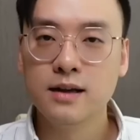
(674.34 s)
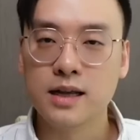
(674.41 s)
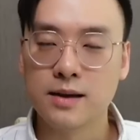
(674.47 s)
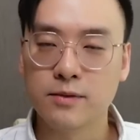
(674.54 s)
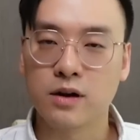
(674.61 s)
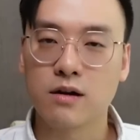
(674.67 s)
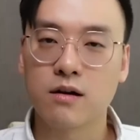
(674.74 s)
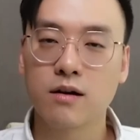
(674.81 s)
ทีม
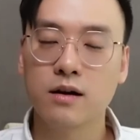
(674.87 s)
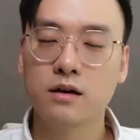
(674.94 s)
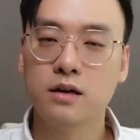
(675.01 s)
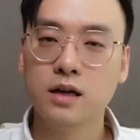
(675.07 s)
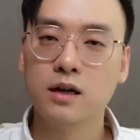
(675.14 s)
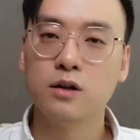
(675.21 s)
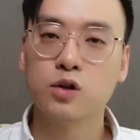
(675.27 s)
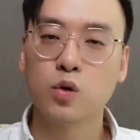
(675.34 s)
ของเราก็
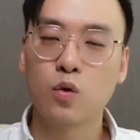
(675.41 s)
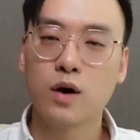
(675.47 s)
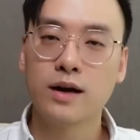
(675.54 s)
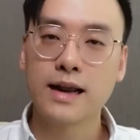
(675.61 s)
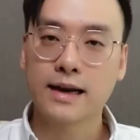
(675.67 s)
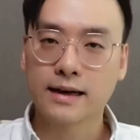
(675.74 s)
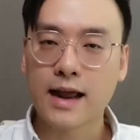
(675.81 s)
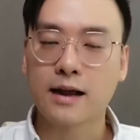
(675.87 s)
ดึงตัว
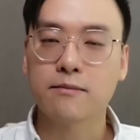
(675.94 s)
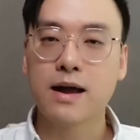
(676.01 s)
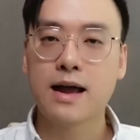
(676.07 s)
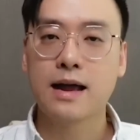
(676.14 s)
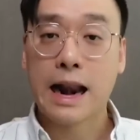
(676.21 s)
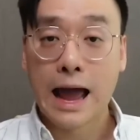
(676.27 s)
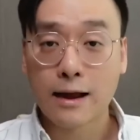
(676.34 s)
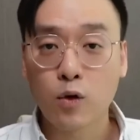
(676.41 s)
เด็กๆ มา
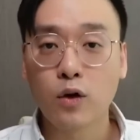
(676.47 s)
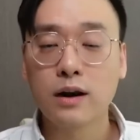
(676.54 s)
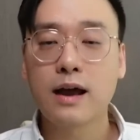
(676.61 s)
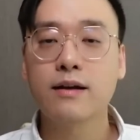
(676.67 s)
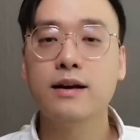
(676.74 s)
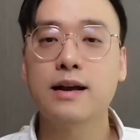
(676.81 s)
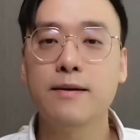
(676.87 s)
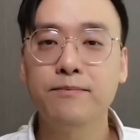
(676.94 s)
หลายคนแล้
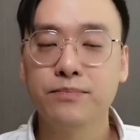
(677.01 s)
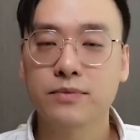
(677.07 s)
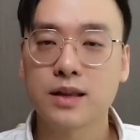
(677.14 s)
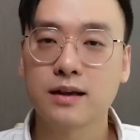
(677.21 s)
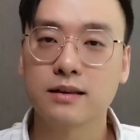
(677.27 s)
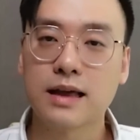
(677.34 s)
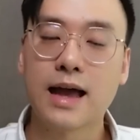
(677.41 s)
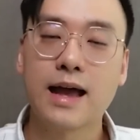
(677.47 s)
วนะครับ
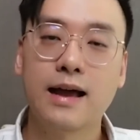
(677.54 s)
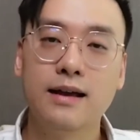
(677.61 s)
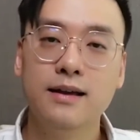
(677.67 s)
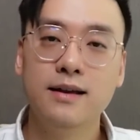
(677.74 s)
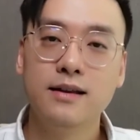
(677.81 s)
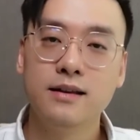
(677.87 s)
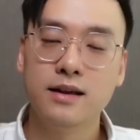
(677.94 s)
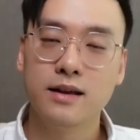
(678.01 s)
ตั้งแต่
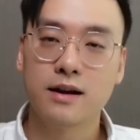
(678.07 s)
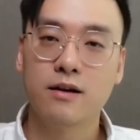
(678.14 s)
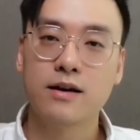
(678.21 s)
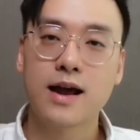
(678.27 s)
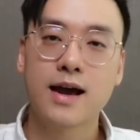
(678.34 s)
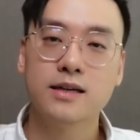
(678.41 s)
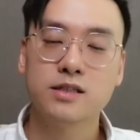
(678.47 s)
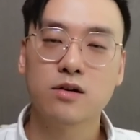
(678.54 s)
ที่เรา
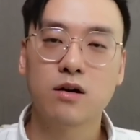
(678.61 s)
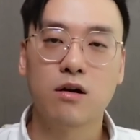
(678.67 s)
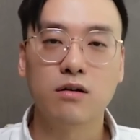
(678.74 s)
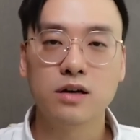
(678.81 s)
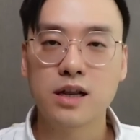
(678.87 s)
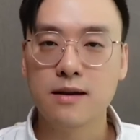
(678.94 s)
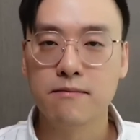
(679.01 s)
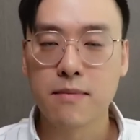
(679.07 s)
ได้เจ้าของ
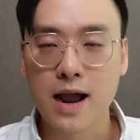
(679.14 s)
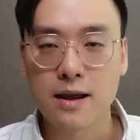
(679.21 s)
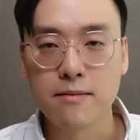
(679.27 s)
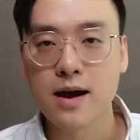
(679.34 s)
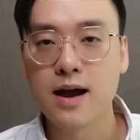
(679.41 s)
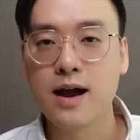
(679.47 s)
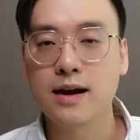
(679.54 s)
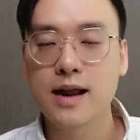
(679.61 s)
ทีมใหม่
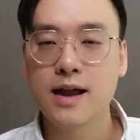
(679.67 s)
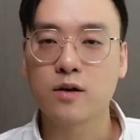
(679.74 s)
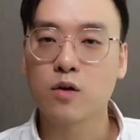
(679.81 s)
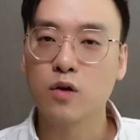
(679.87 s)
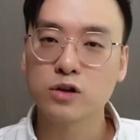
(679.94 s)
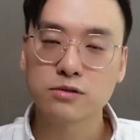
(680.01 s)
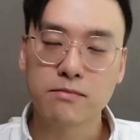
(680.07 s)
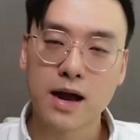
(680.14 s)
มา ได้
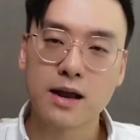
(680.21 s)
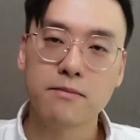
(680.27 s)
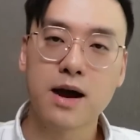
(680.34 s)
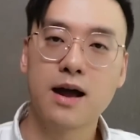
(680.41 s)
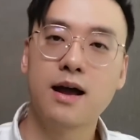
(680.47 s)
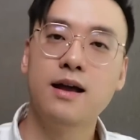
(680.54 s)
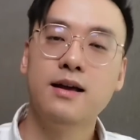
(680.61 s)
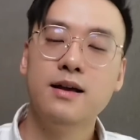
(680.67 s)
โค้ชใหม่
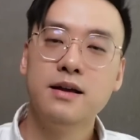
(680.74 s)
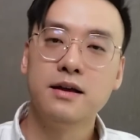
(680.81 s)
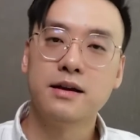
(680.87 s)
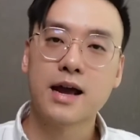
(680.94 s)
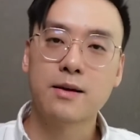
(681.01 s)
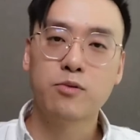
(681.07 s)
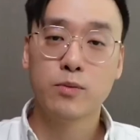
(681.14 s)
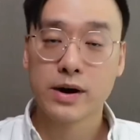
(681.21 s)
มา
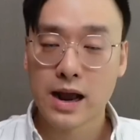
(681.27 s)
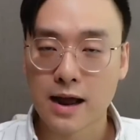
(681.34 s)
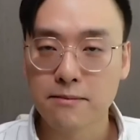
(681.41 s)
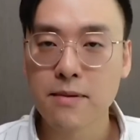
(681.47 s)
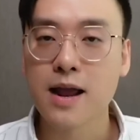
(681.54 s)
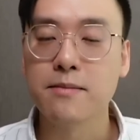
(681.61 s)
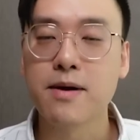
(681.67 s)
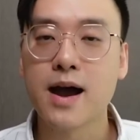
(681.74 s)
ได้ผู้บริหาร
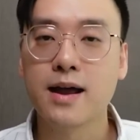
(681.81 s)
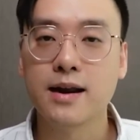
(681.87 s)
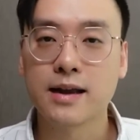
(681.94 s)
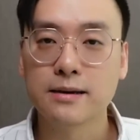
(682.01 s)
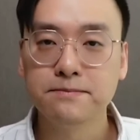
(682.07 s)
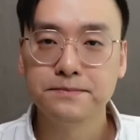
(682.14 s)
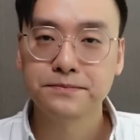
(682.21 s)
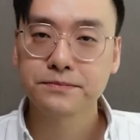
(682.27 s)
ใหม่มานะค
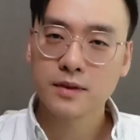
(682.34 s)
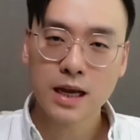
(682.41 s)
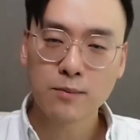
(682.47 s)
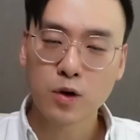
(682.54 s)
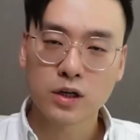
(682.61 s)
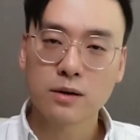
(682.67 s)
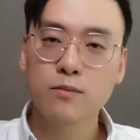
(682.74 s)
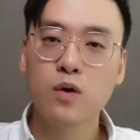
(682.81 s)
รับทั้งหม
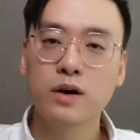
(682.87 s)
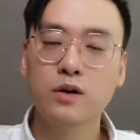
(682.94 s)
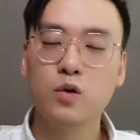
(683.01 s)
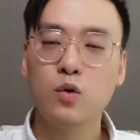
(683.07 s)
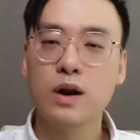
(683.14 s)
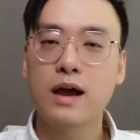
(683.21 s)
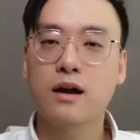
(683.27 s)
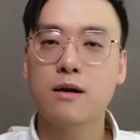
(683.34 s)
ดทั้งมวลดู
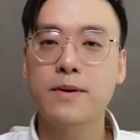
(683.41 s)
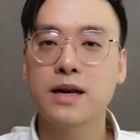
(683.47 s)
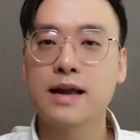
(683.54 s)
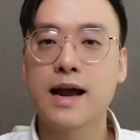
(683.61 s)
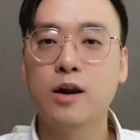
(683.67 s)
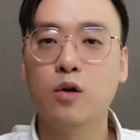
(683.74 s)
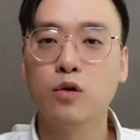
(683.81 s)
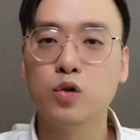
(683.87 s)
แล้วก็เป็น
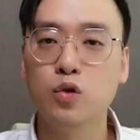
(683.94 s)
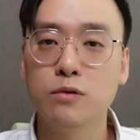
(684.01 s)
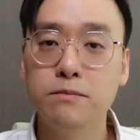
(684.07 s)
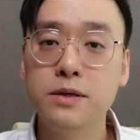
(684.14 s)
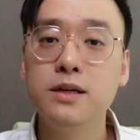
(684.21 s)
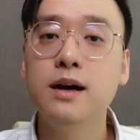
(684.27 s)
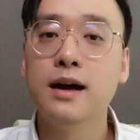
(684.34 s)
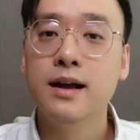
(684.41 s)
การลงทุน
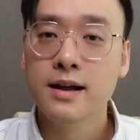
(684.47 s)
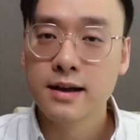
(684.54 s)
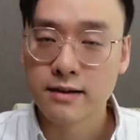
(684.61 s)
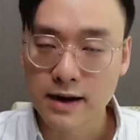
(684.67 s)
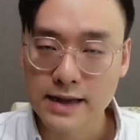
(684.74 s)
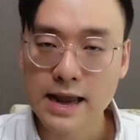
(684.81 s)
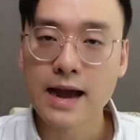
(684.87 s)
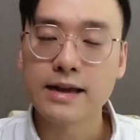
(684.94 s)
เพื่อ
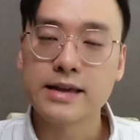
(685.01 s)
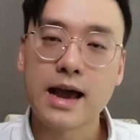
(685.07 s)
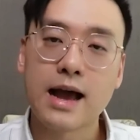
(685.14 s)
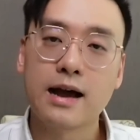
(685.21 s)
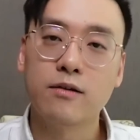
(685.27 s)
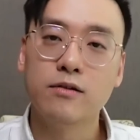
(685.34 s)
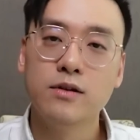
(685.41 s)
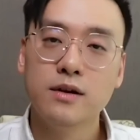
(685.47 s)
ระยะ
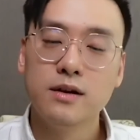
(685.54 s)
ยาว